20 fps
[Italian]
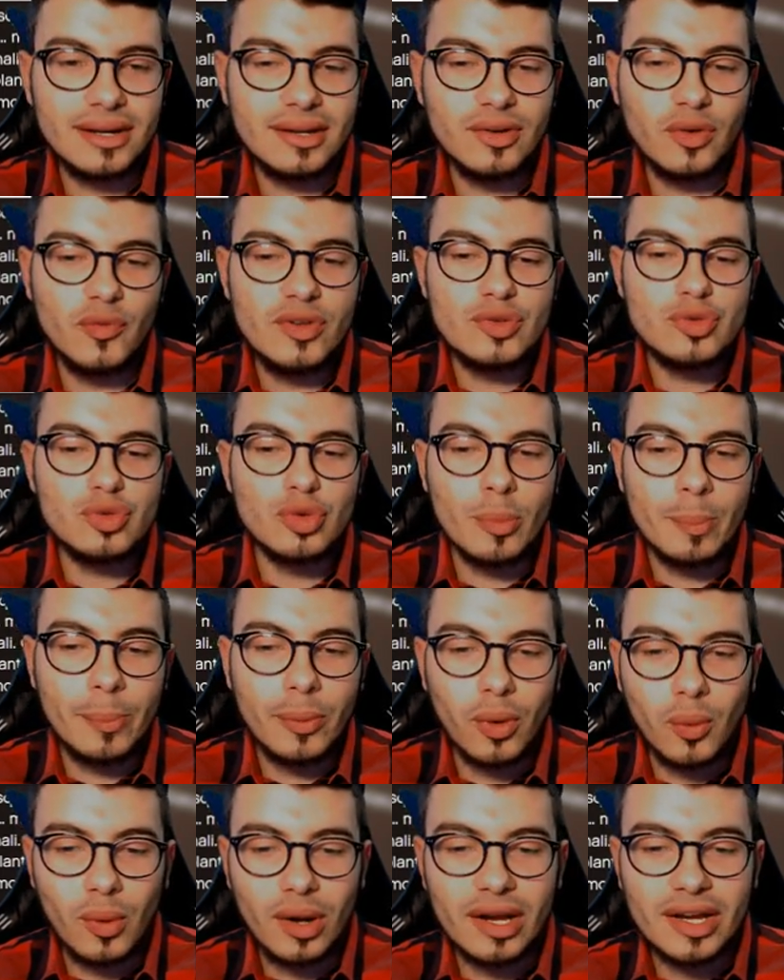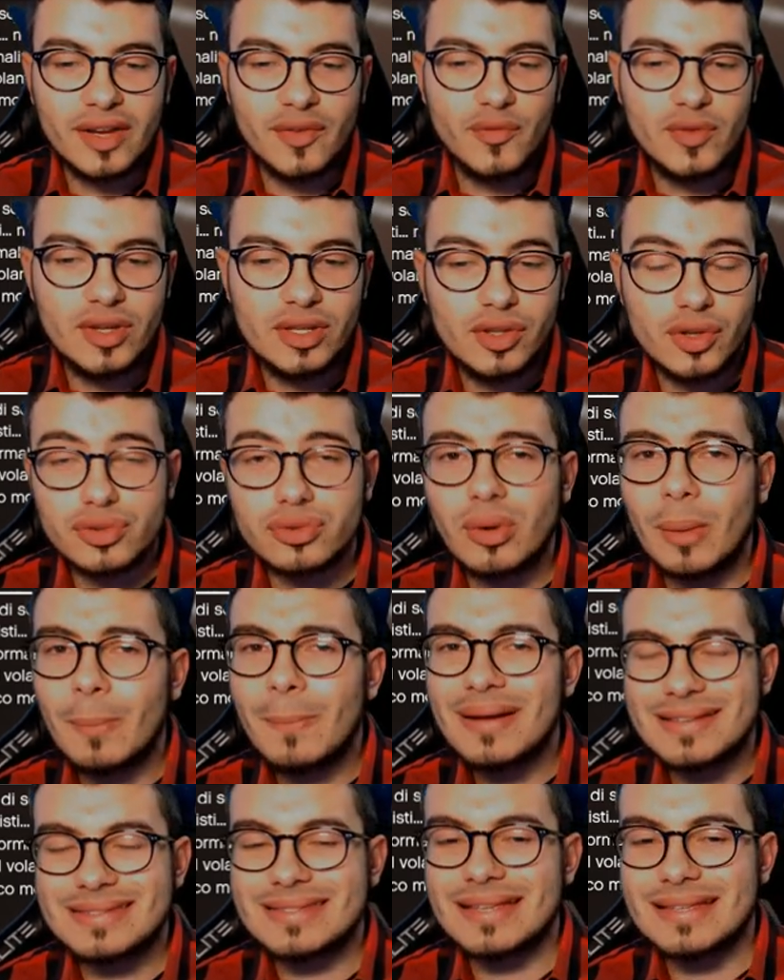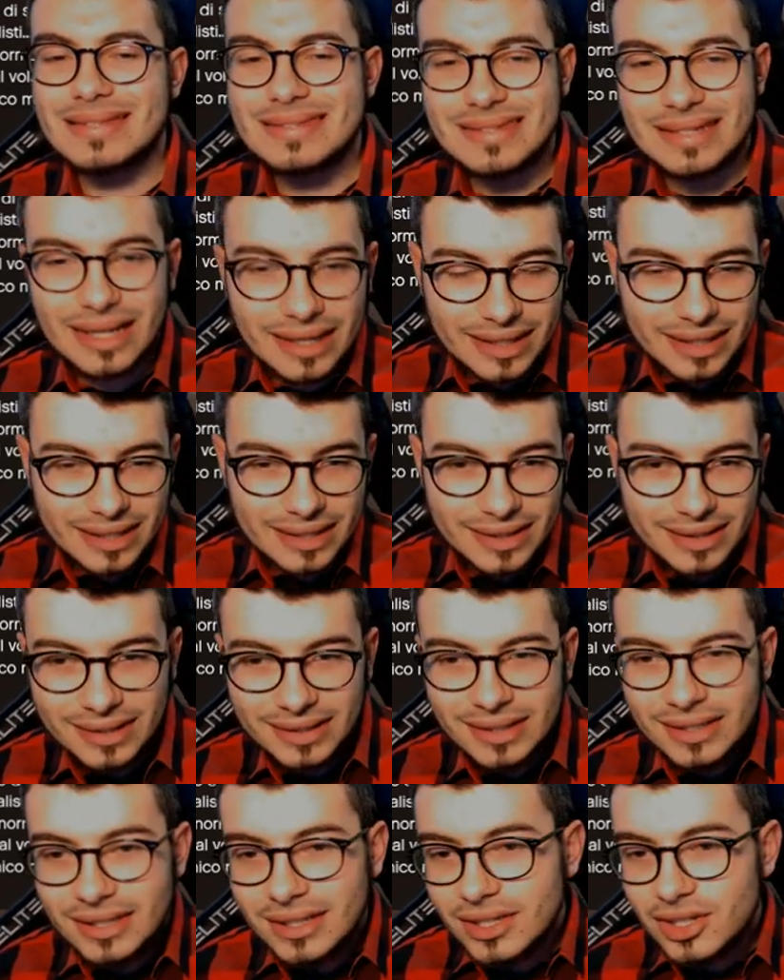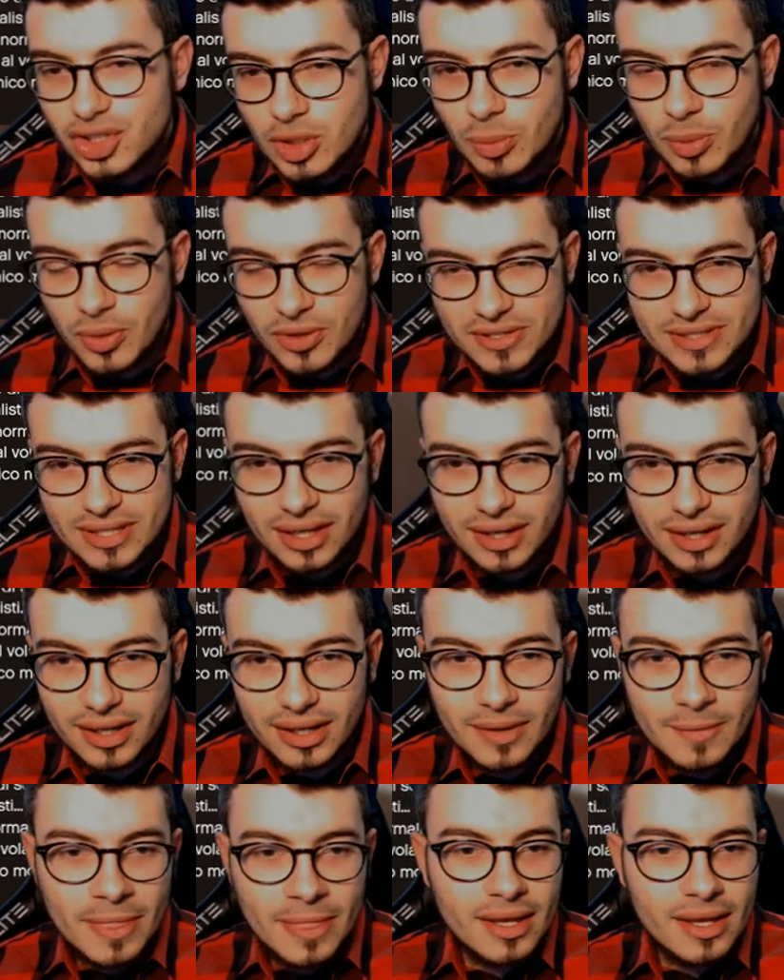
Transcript: ho visto un po' qualche video, sono abbastanza carine, ci può stare.